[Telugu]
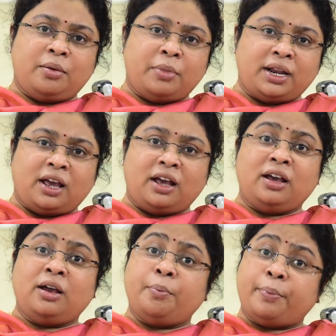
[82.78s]
మన
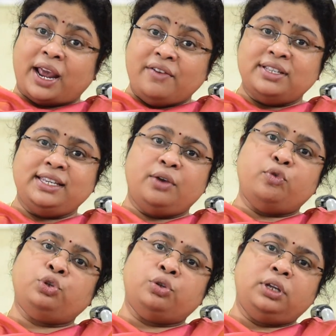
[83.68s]
ప్రైవసీ
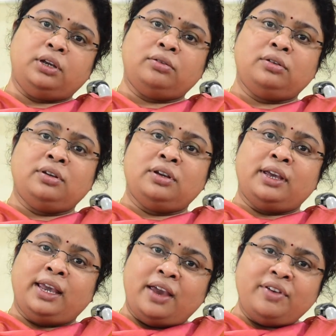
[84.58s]
ఏమవుతుంది
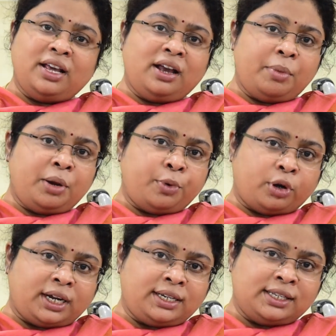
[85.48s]
ఏ విధంగా మనం
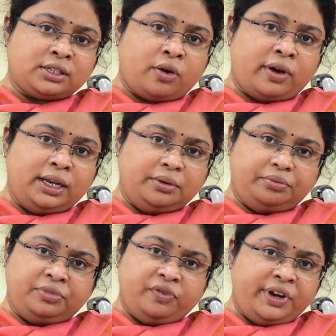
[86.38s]
ప్రొటెక్ట్ చేసుకోవాలి
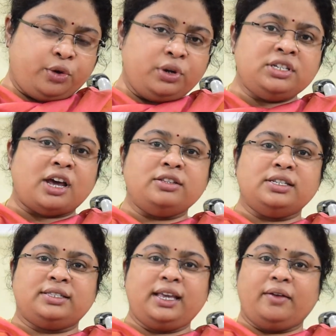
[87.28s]
వీటి గురించి
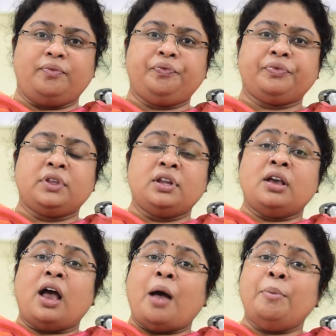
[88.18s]
ఆలోచిస్తే
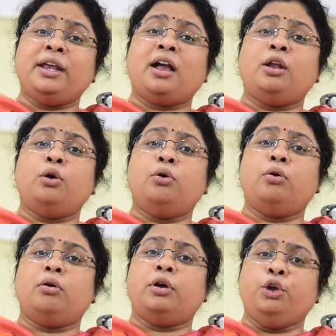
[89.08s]
అమెరికాలో
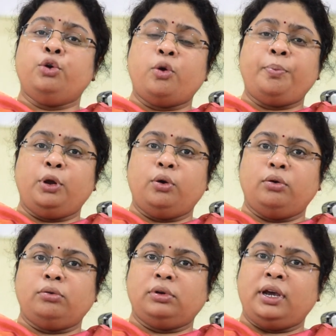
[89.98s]
యూరోప్లో
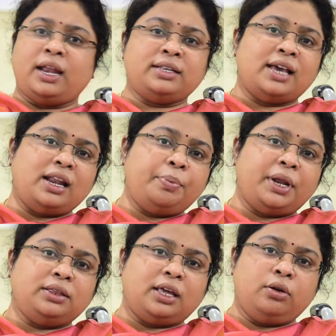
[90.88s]
ఇలా చాలా
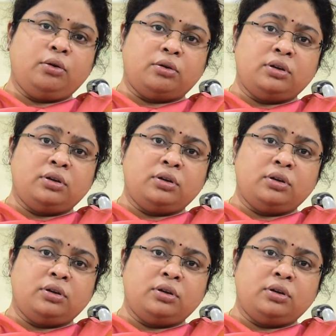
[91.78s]
ప్రాంతాల్లో